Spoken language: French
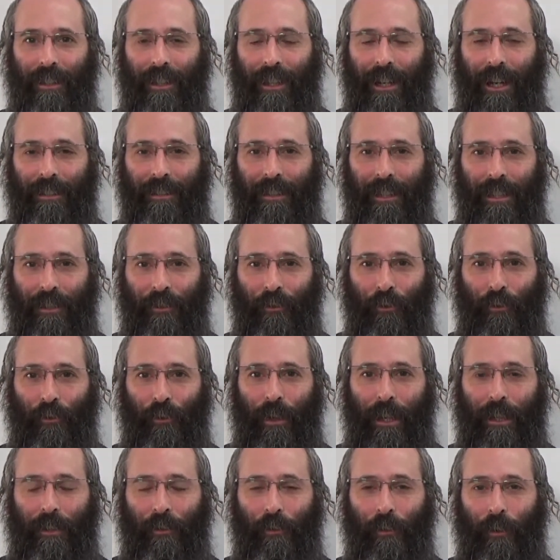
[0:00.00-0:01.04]
grâce à l'étude de
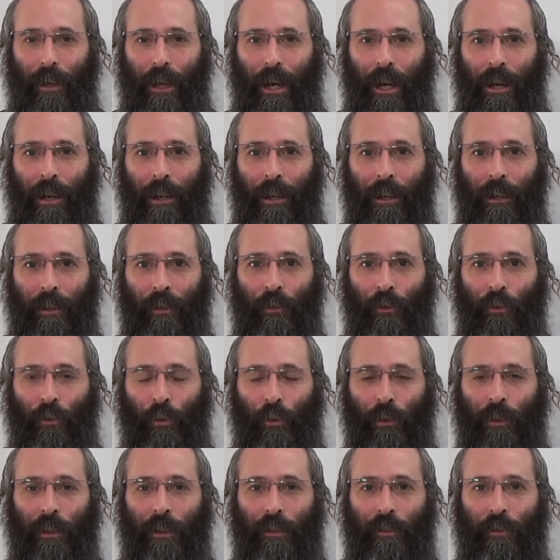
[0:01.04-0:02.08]
la Torah,
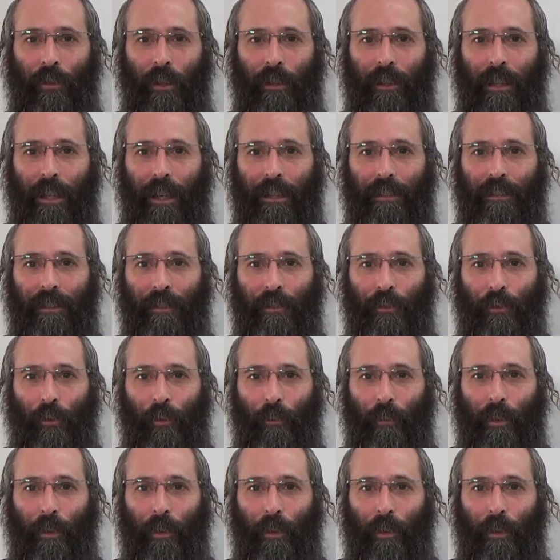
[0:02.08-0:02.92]
toutes les sortes d'hérésies seront